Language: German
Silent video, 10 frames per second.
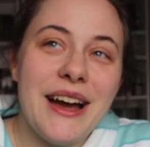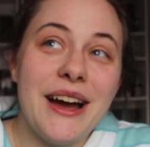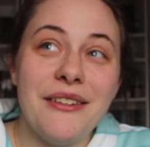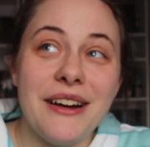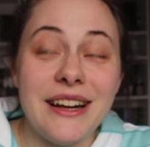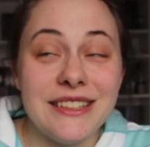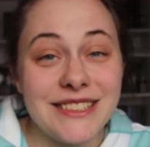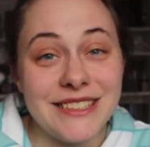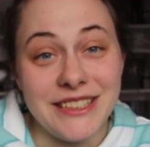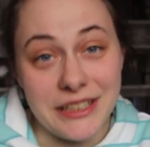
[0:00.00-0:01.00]
Aber als
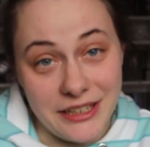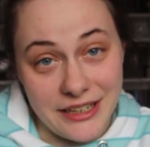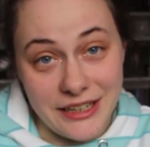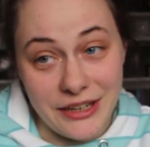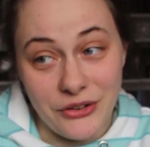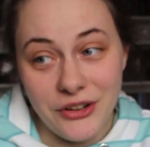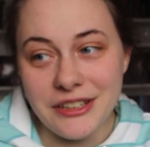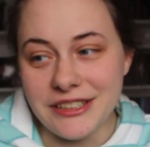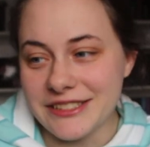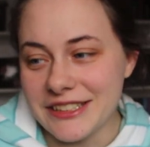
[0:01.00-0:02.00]
ich ihn dann da in der
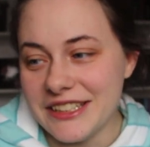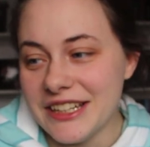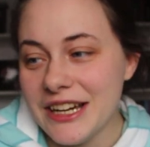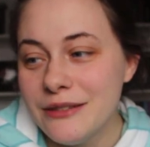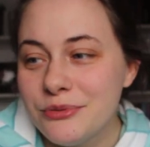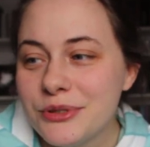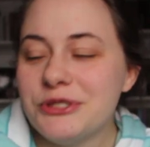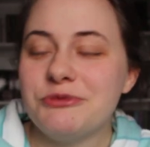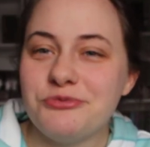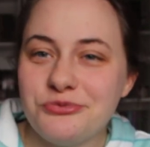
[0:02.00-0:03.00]
Rolle gesehen habe,
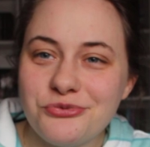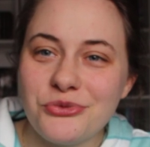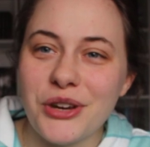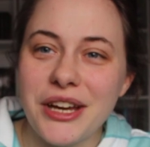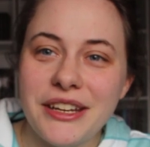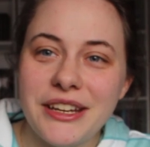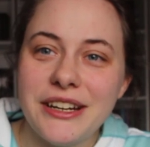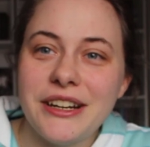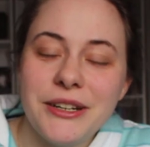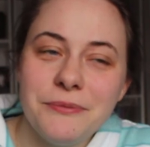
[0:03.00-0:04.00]
war
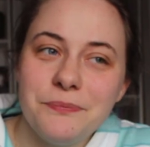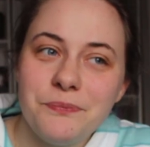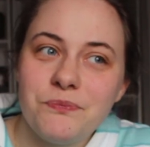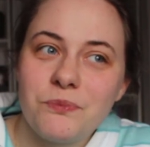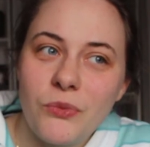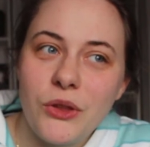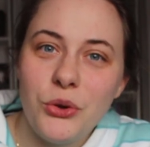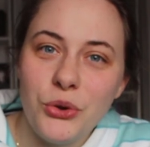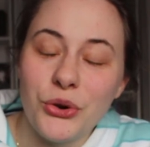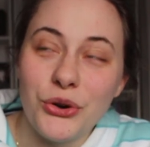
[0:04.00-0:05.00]
der
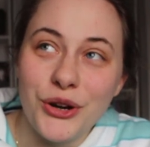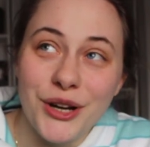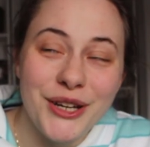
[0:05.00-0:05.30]
ja,